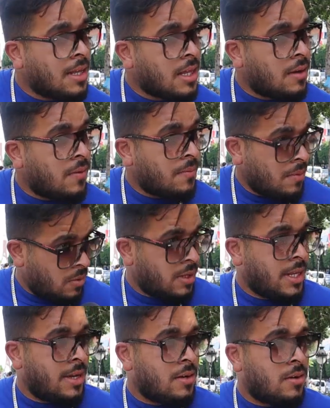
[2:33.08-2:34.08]
نظافه في
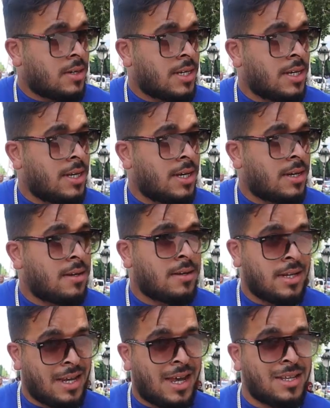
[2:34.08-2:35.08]
بلدان اخرين
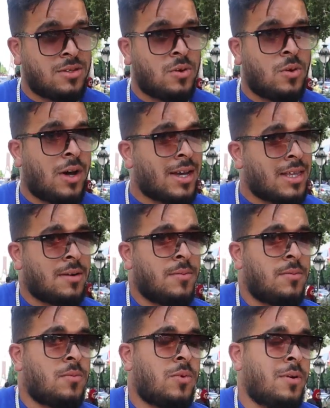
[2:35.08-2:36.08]
يقدروه اكثر
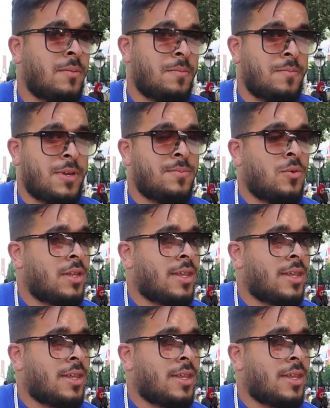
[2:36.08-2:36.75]
من من